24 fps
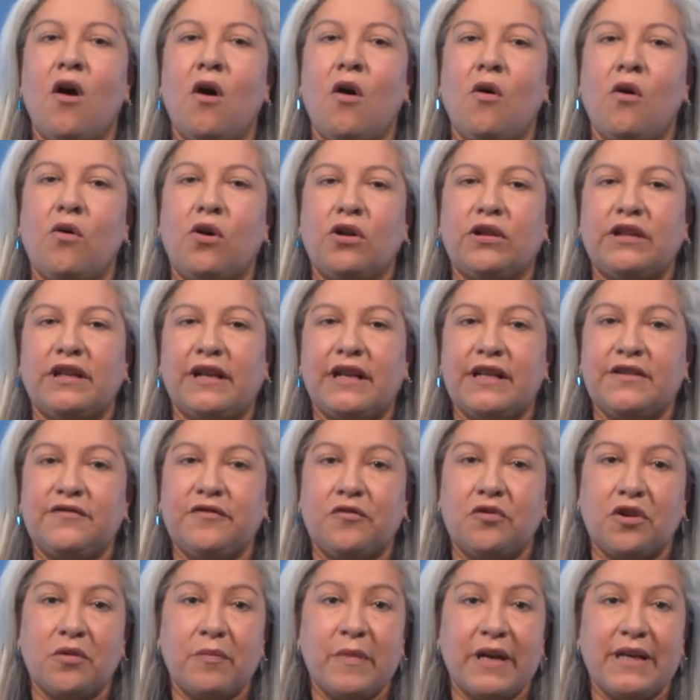Otras
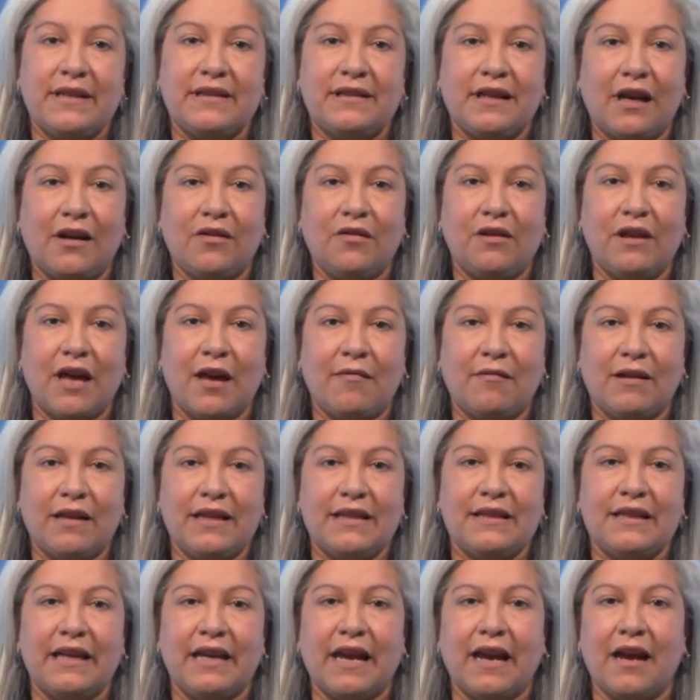formas
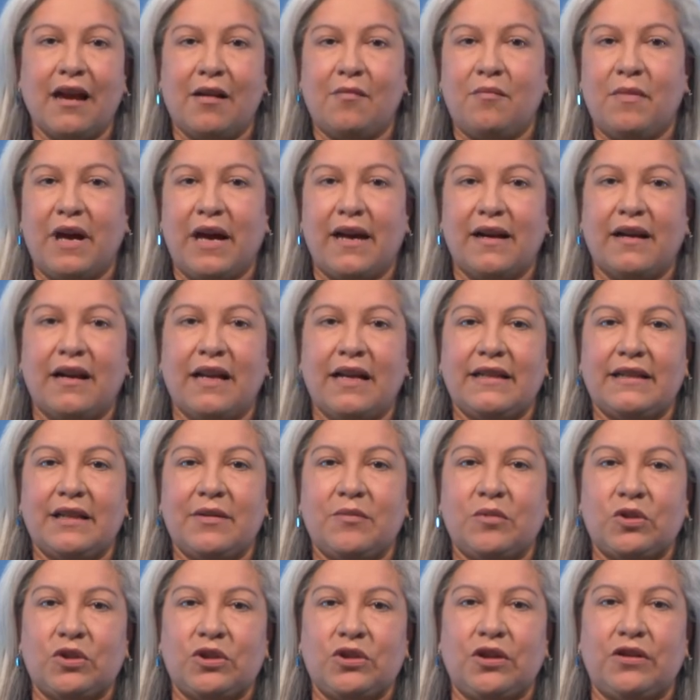saludables de calmar las
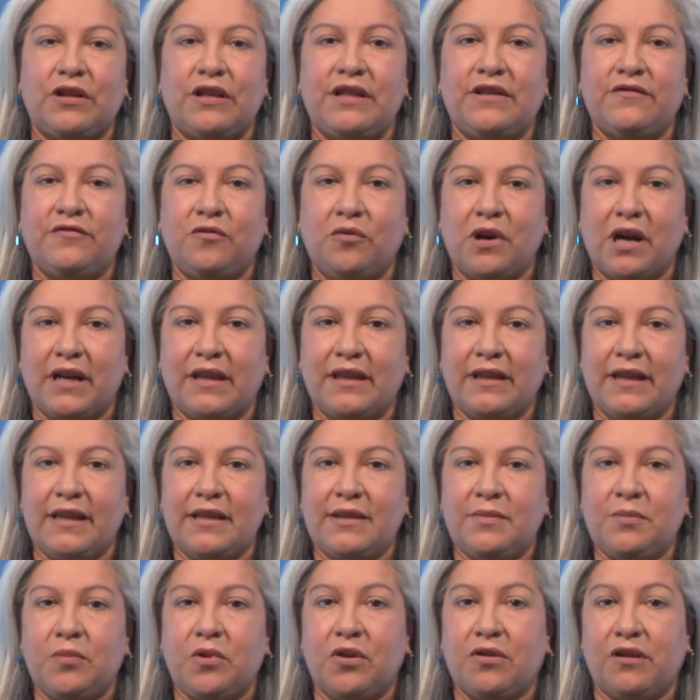emociones fuertes
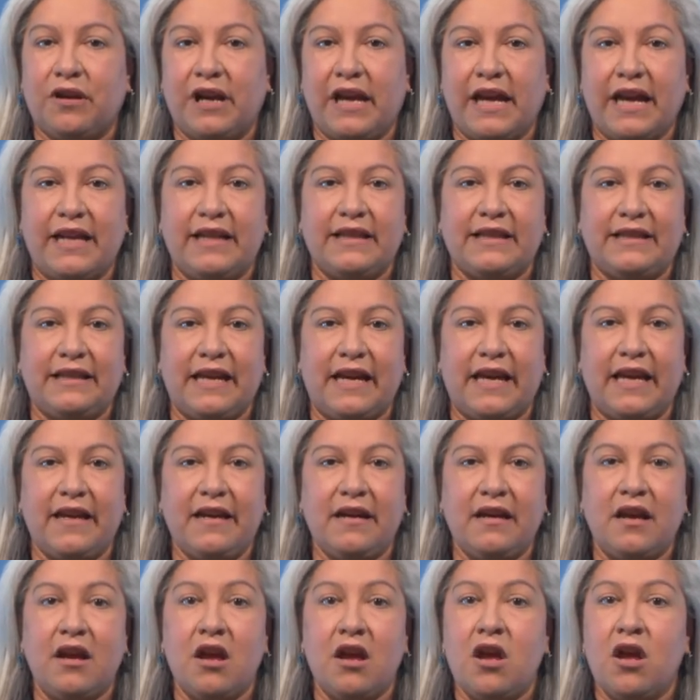podrían ser
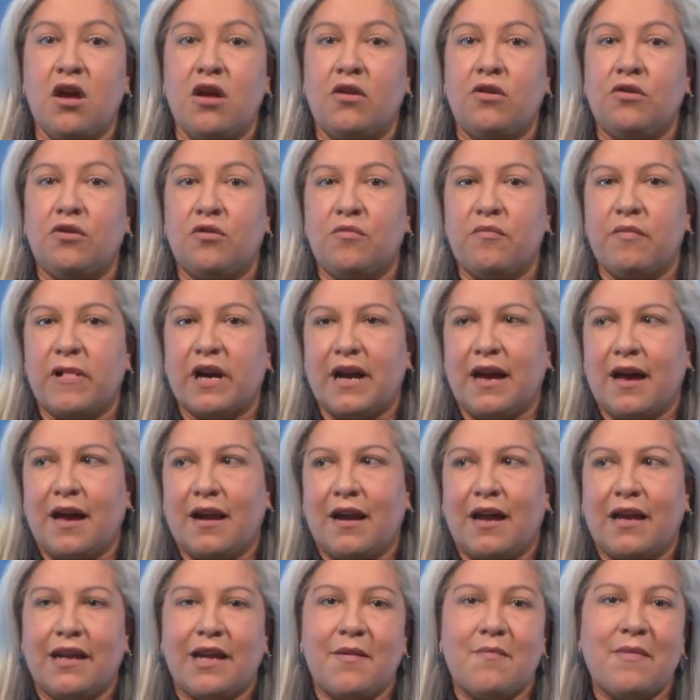nombrar
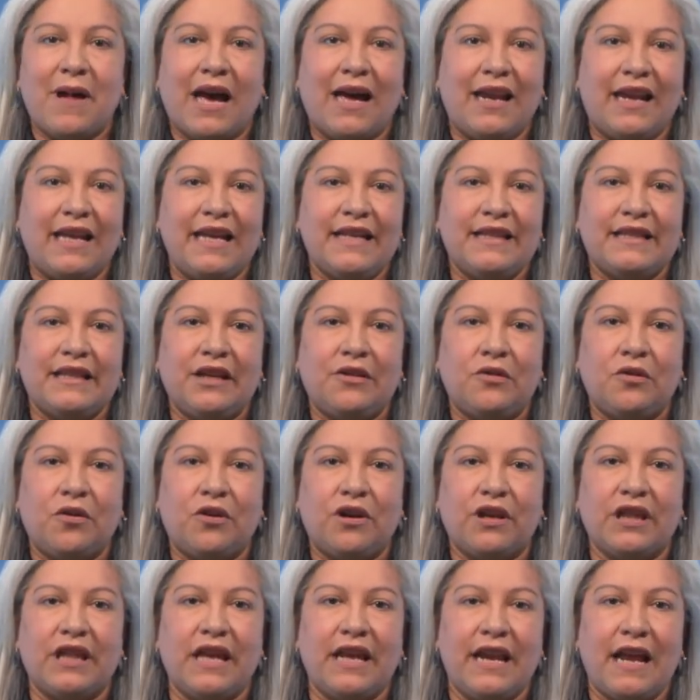animales en
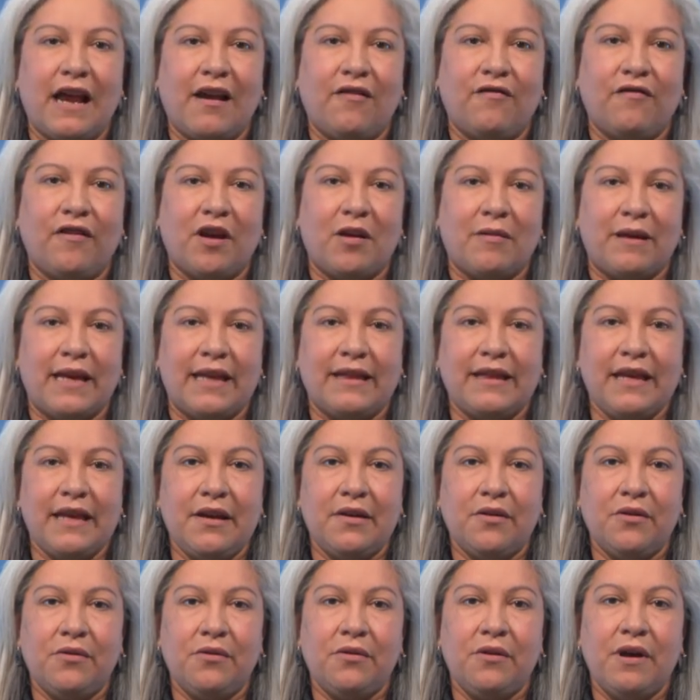orden
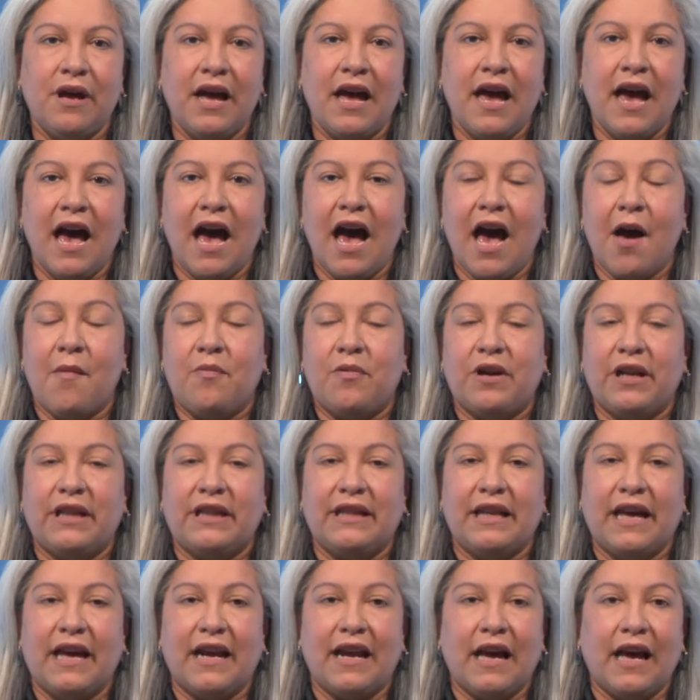alfabético,
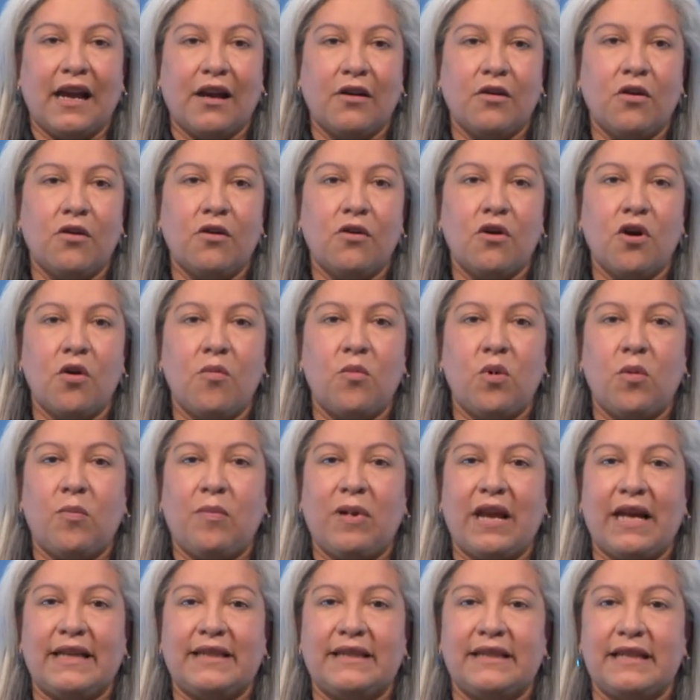apretar algo como
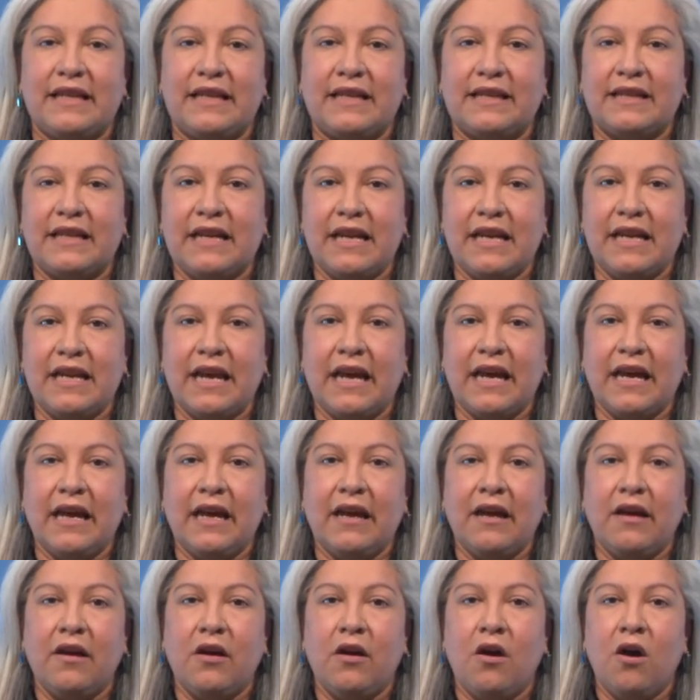plasticina
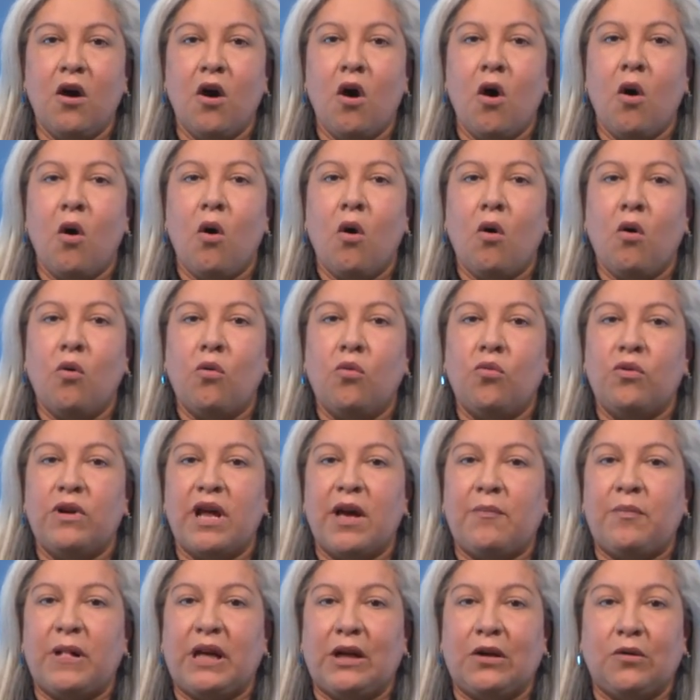o una
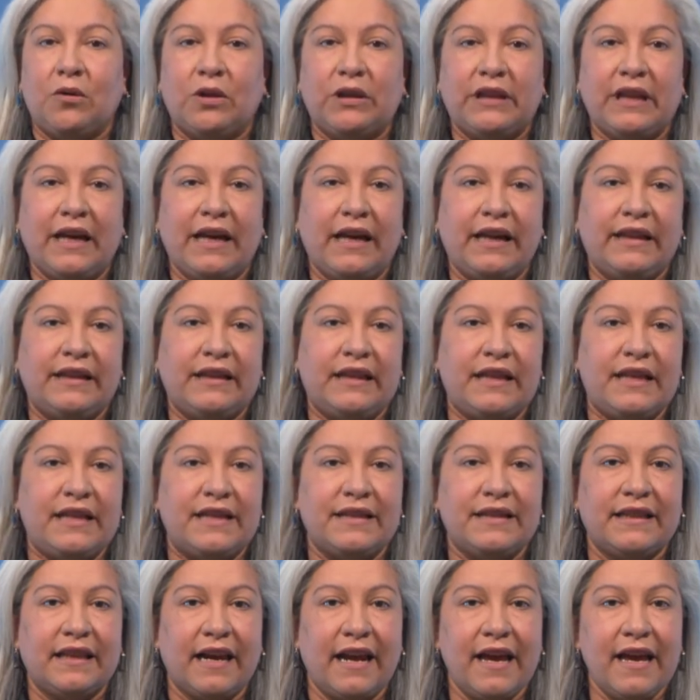pelota
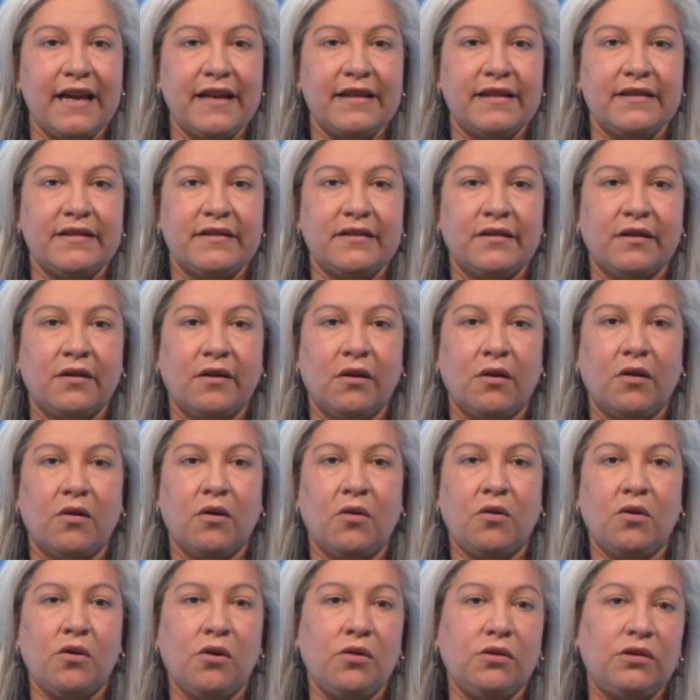antiestrés
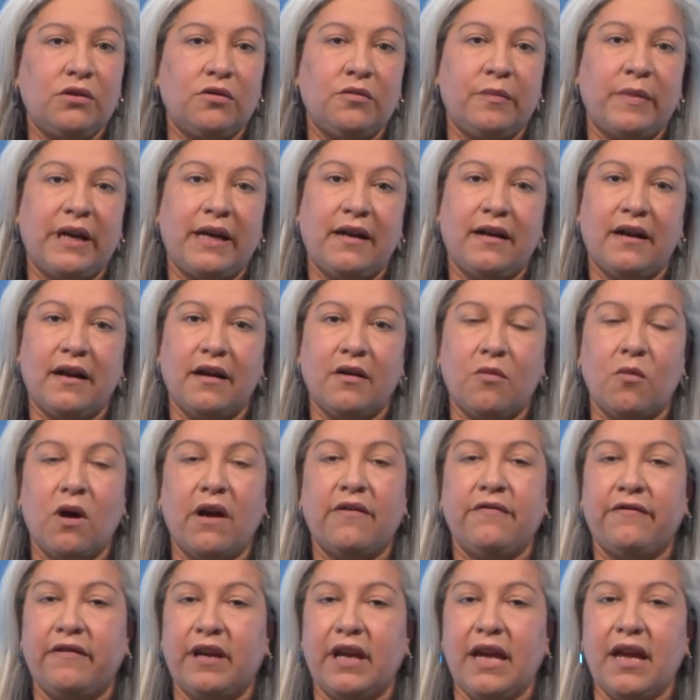o tomar agua
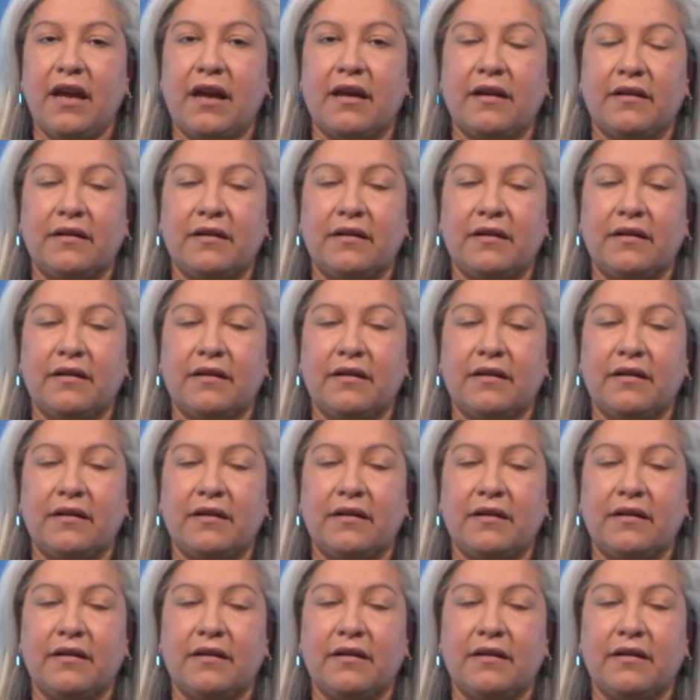fría.